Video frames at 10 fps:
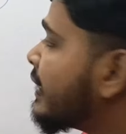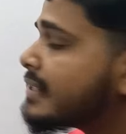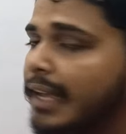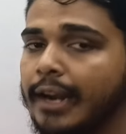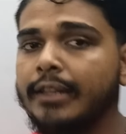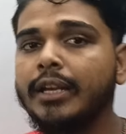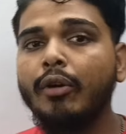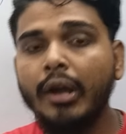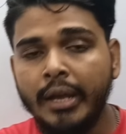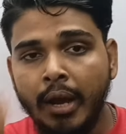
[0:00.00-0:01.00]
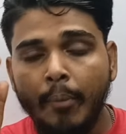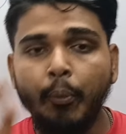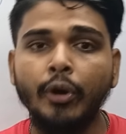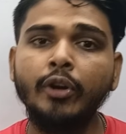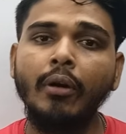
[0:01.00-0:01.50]
তাকে স্যালারি দেওয়া হয়
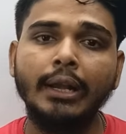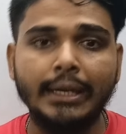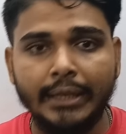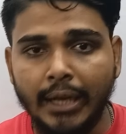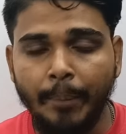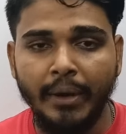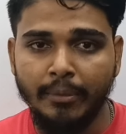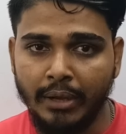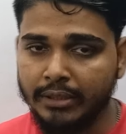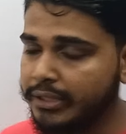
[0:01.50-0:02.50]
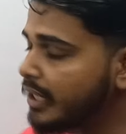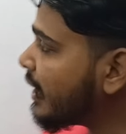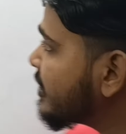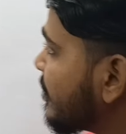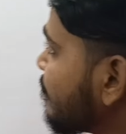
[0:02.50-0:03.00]
পনেরো হাজার টাকা পার মান্থ ঠিক
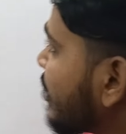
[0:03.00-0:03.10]
আছে